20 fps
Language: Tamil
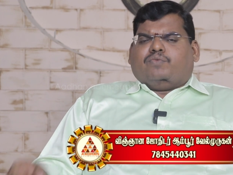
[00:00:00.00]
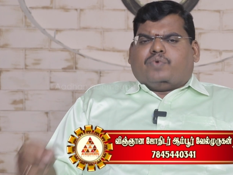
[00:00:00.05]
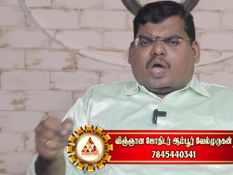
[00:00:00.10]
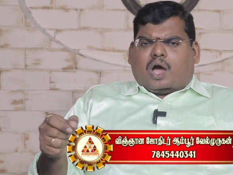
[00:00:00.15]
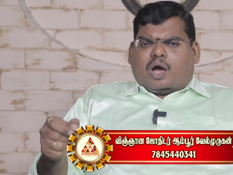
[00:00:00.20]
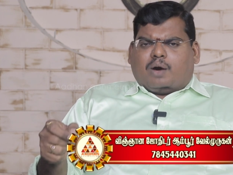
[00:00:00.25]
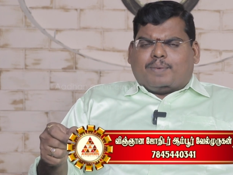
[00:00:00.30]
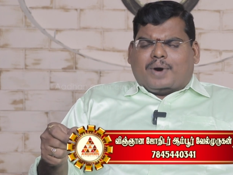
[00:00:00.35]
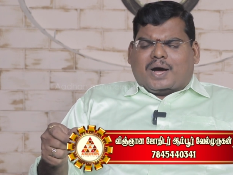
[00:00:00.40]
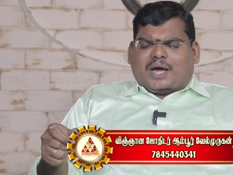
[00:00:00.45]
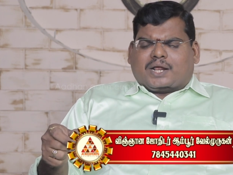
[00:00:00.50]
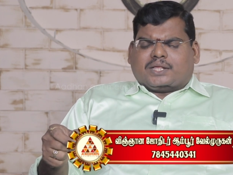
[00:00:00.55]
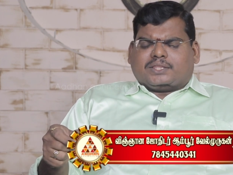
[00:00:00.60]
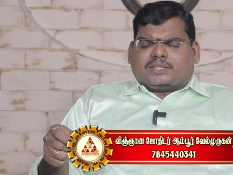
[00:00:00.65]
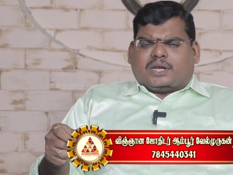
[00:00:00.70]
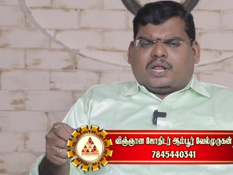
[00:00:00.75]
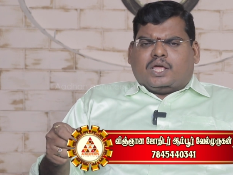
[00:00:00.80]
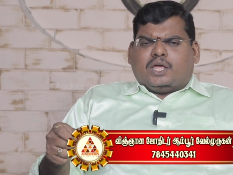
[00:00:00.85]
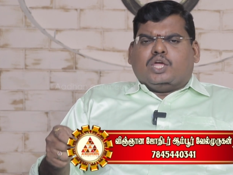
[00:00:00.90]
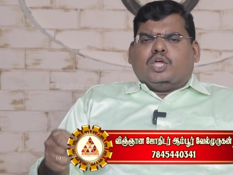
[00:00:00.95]

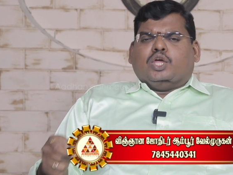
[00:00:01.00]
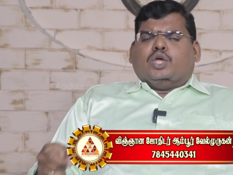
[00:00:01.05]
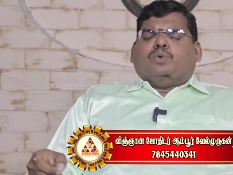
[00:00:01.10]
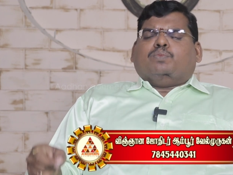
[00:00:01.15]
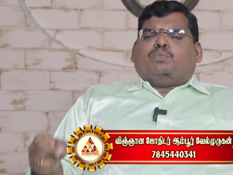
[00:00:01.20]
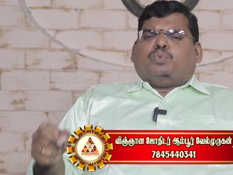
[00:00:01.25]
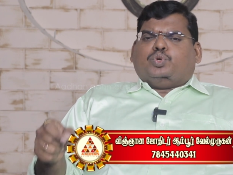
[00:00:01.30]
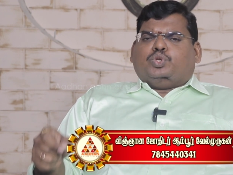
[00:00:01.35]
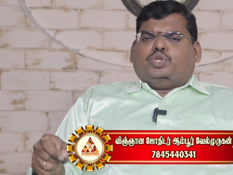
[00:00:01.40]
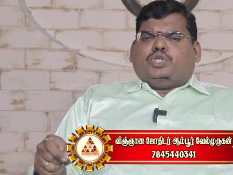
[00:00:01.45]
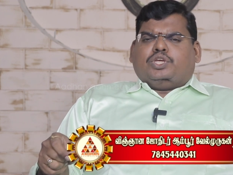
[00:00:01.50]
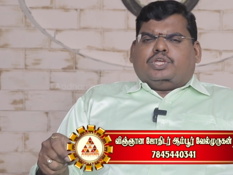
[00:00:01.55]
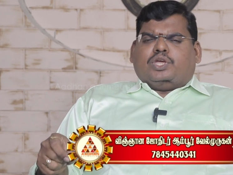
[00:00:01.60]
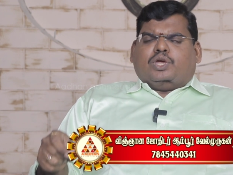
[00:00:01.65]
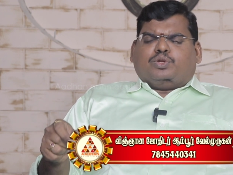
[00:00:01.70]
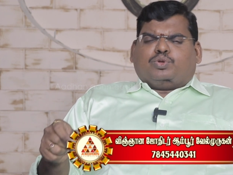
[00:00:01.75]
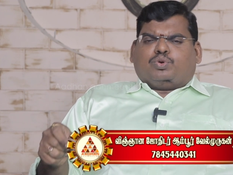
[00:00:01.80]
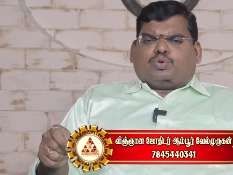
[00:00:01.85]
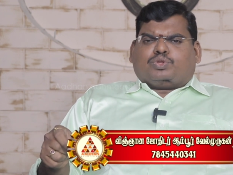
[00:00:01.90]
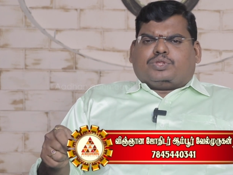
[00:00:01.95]
வியாபாரத்தில் புதிய
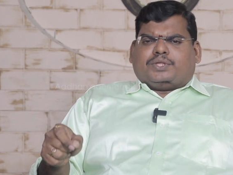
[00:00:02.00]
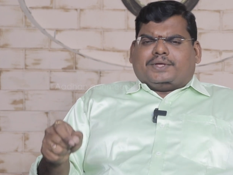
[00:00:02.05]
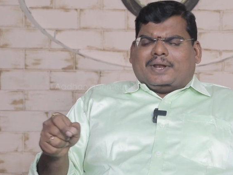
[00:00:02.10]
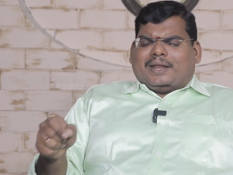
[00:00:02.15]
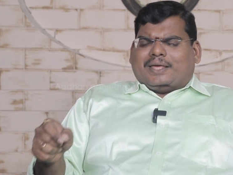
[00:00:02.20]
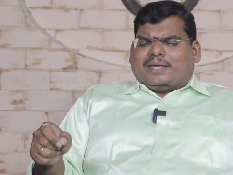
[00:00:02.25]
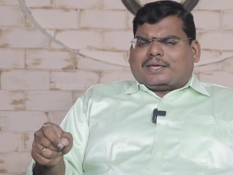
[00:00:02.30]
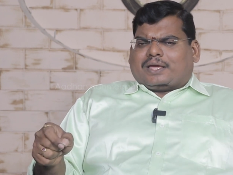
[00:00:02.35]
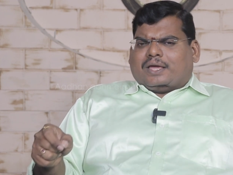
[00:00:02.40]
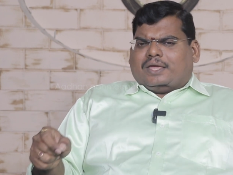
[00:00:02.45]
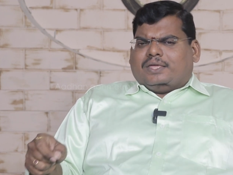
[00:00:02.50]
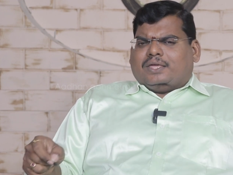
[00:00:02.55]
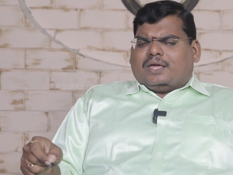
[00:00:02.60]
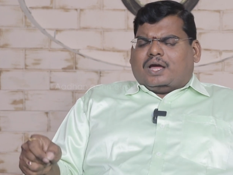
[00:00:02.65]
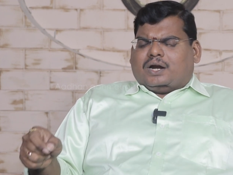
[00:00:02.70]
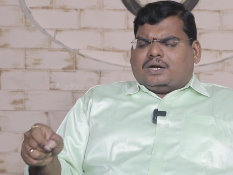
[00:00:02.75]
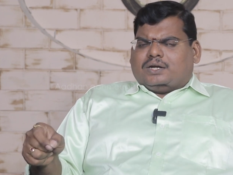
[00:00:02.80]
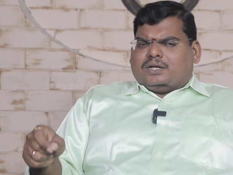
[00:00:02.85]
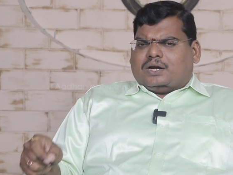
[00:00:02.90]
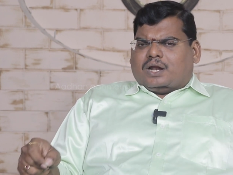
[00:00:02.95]
யுக்திகளை
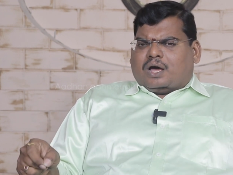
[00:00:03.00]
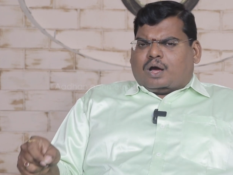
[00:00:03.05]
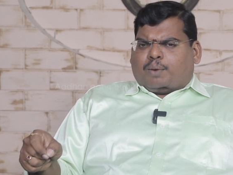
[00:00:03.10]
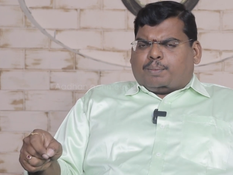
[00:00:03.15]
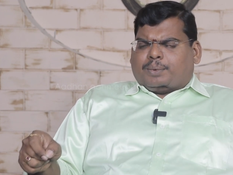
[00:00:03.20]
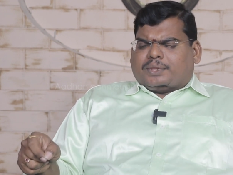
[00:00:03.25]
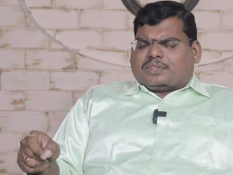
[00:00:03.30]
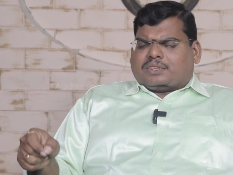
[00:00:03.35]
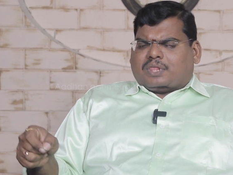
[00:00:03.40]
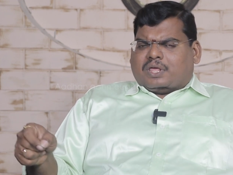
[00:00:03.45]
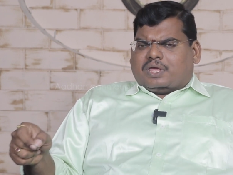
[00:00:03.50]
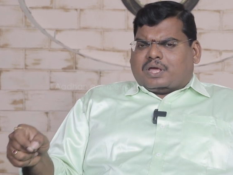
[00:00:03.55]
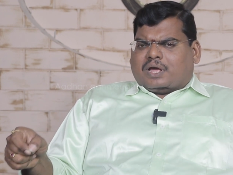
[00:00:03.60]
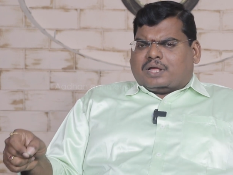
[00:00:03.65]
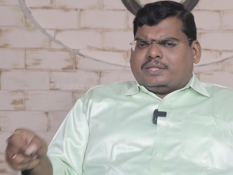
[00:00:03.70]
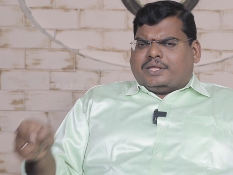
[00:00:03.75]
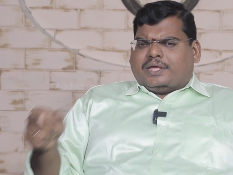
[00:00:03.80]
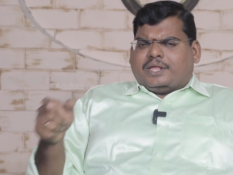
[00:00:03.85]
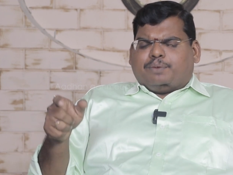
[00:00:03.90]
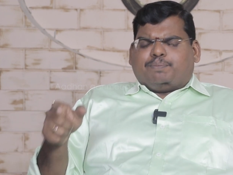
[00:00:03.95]
கையாண்டு லாபத்தை
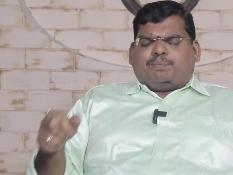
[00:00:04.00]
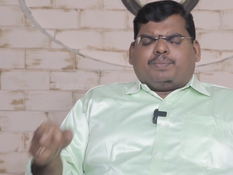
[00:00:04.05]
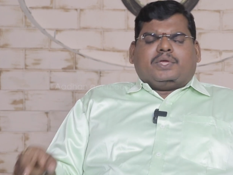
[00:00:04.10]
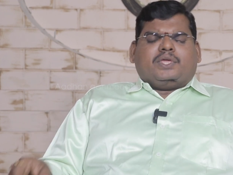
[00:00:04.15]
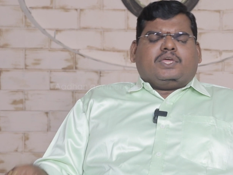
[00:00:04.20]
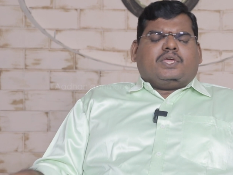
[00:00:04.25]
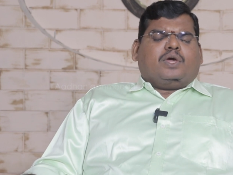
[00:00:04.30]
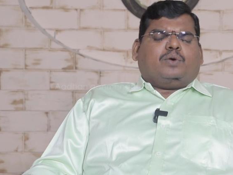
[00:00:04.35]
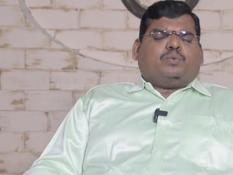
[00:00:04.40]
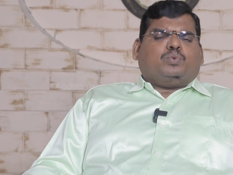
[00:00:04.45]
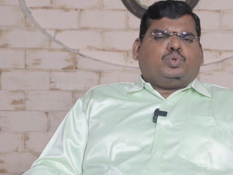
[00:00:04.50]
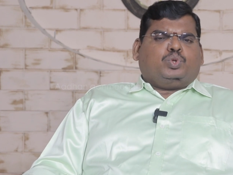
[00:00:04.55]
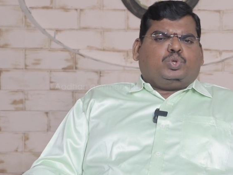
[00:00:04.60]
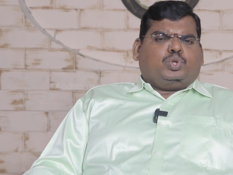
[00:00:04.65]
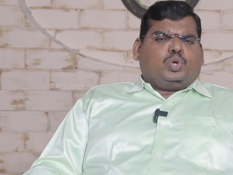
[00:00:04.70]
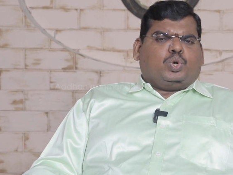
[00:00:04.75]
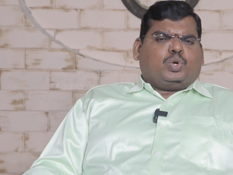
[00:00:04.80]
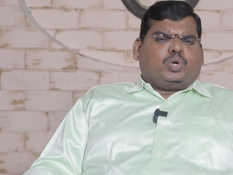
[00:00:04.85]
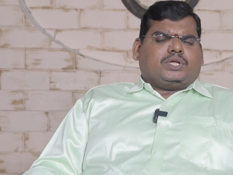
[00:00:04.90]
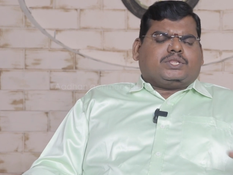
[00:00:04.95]
அதிகரிப்பீங்க
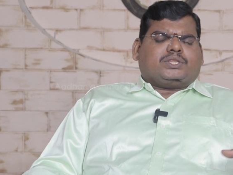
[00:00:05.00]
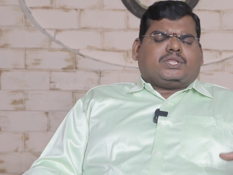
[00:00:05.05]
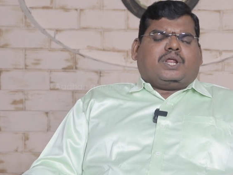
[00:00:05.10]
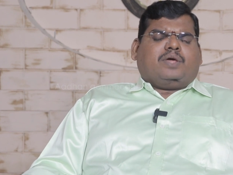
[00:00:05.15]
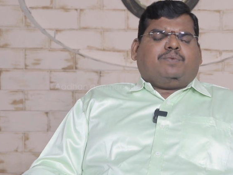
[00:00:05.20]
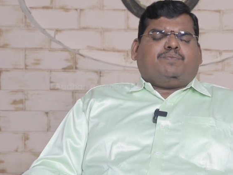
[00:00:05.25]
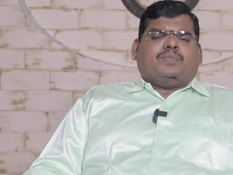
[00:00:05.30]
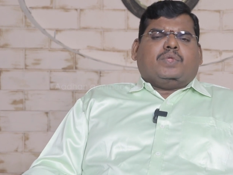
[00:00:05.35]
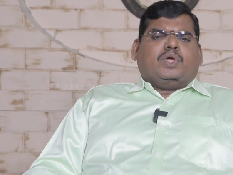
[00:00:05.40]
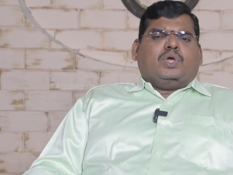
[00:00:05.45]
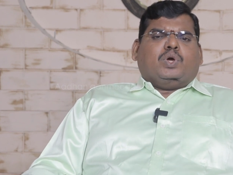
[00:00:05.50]
உத்தியோகத்தில்